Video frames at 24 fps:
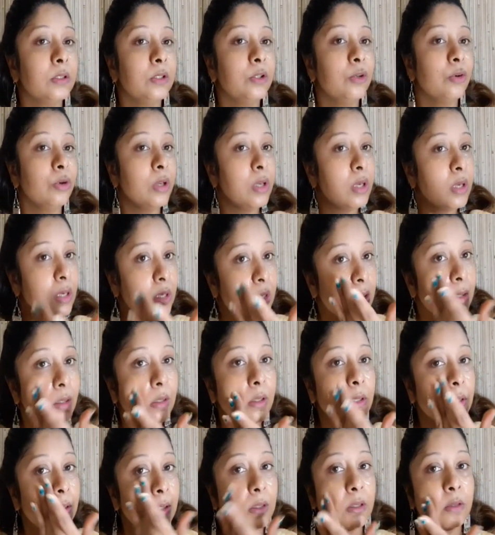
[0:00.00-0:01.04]
क्योंकि
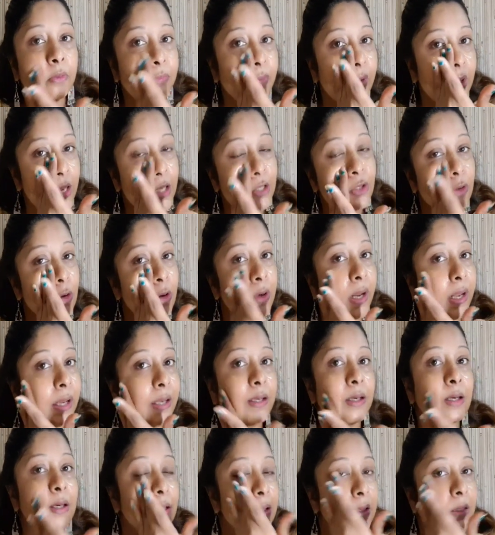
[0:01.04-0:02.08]
फेस और नेक
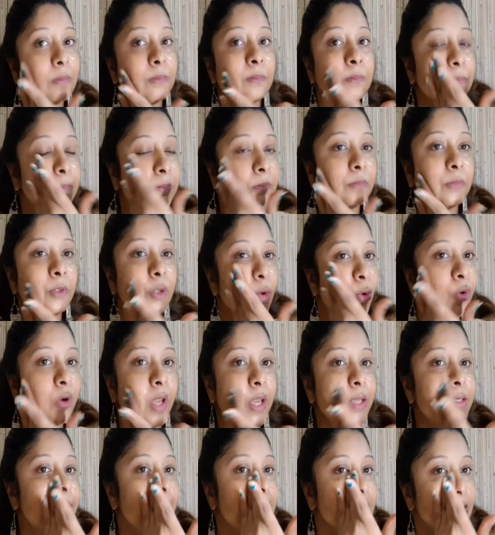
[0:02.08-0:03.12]
का टोन
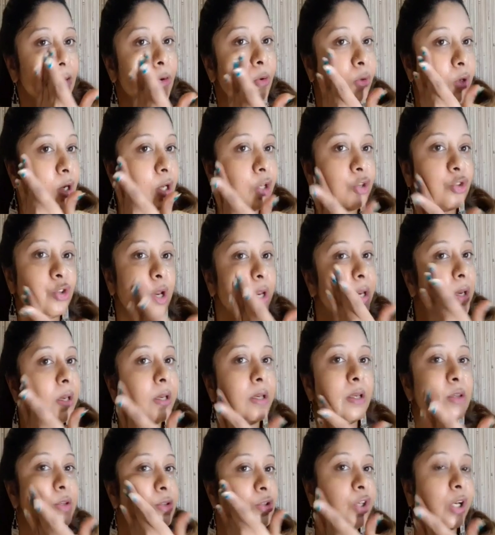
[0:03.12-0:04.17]
एक जैसा होना
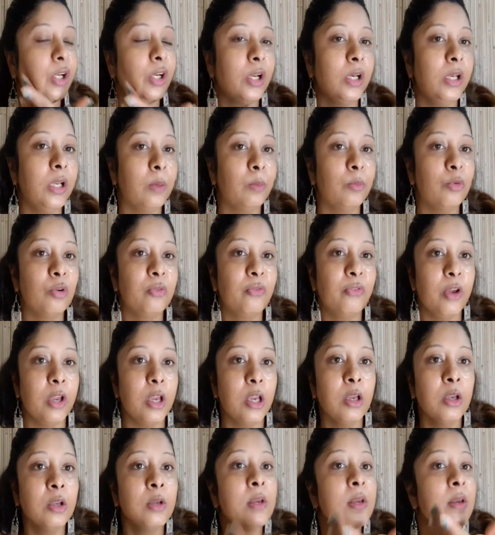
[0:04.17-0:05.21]
चाहिए जनरली हम लोग फे,
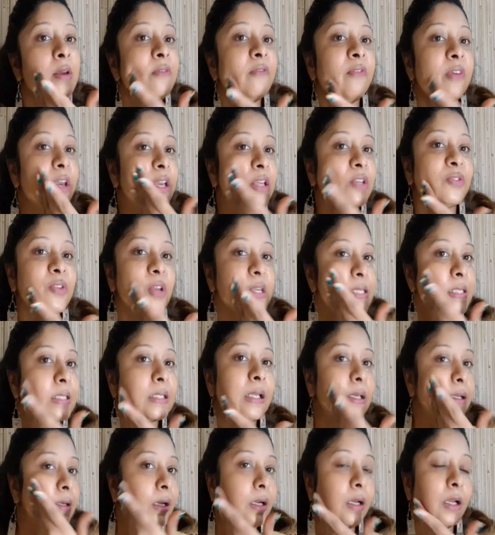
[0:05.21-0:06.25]
फेस फेस
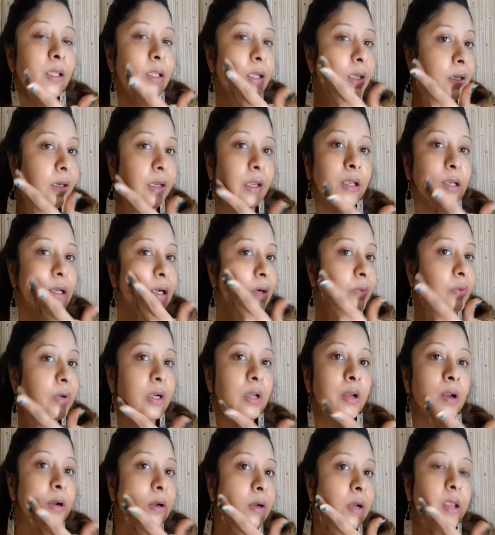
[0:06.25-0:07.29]
क्लीन कर लेते हैं नेक कवर
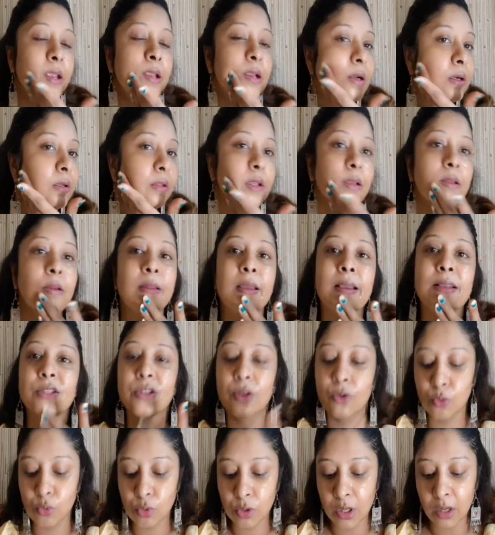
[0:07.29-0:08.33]
कर नहीं करते हैं नेक
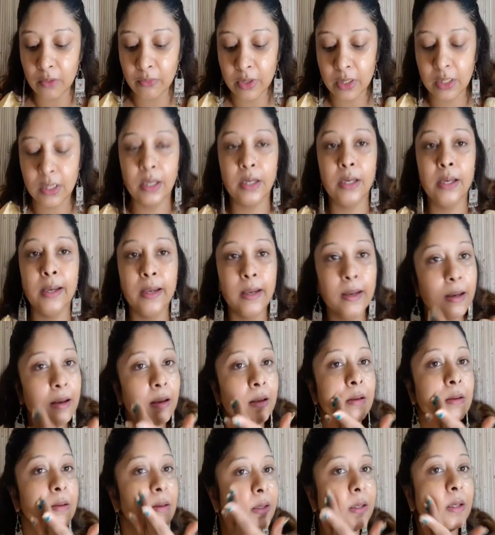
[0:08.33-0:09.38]
जरूर कवर करिएगा
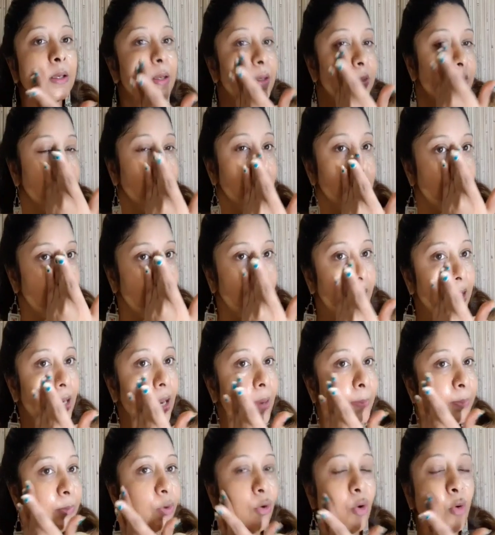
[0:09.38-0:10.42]
जिससे कि
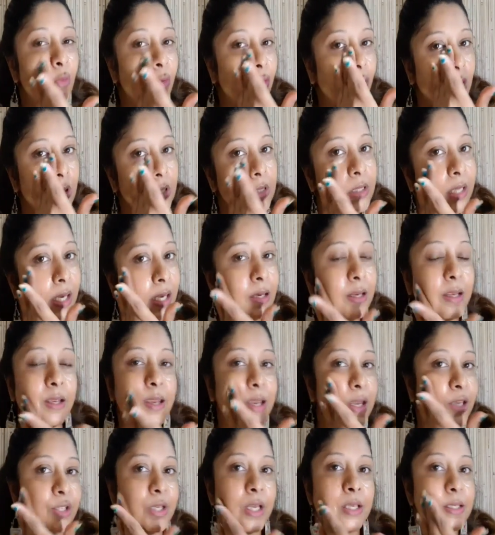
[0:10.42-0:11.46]
आपकी ओवरऑल स्किन
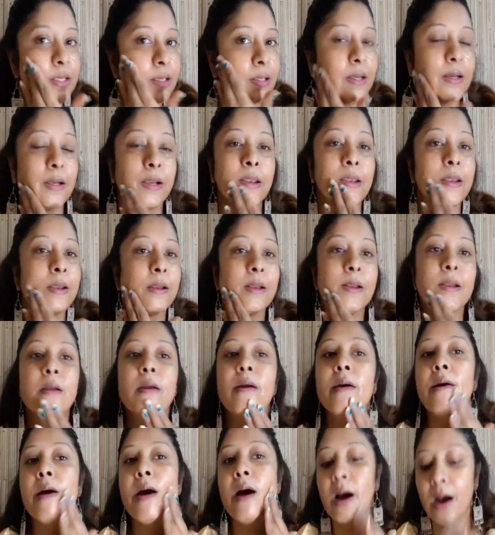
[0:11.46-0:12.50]
एक जैसी लगे
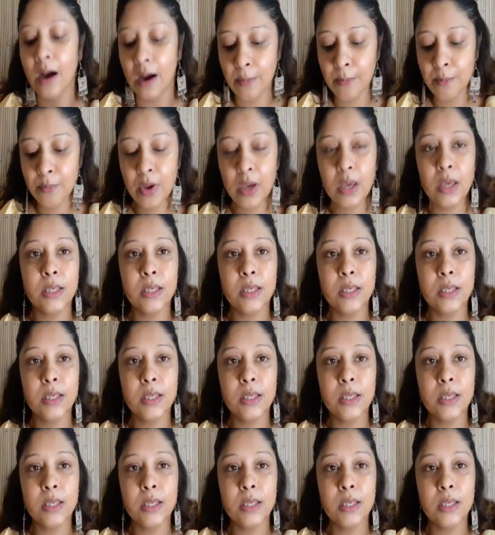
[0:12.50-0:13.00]
अब मैं